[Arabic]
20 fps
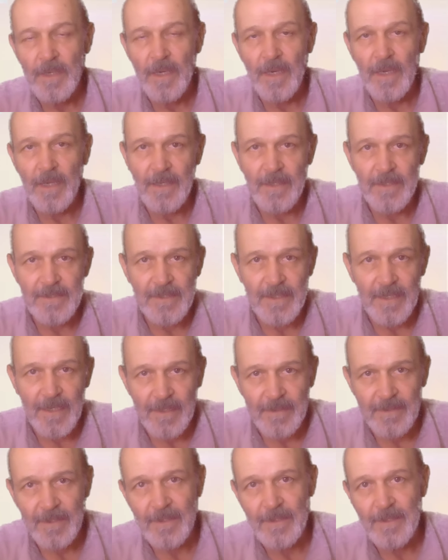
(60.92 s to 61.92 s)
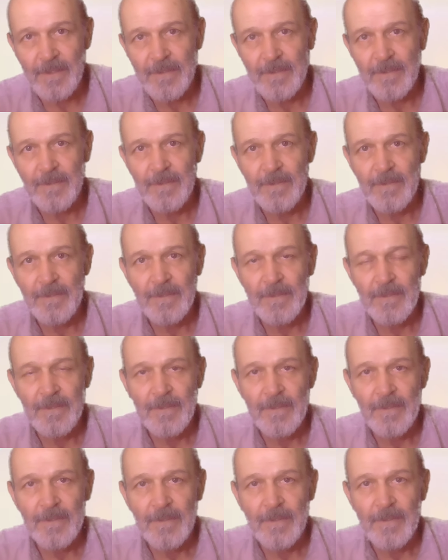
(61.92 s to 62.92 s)
الذي أتى
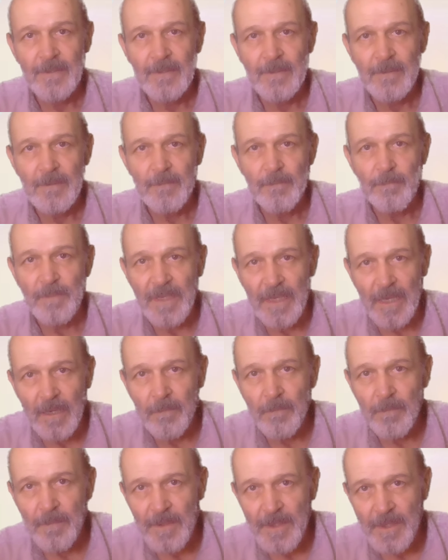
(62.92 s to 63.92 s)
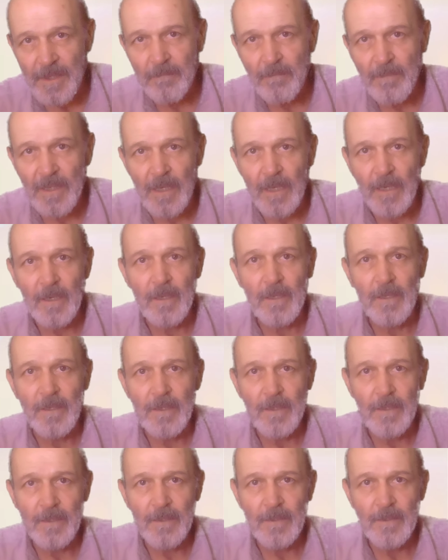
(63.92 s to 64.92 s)
بأمر من الله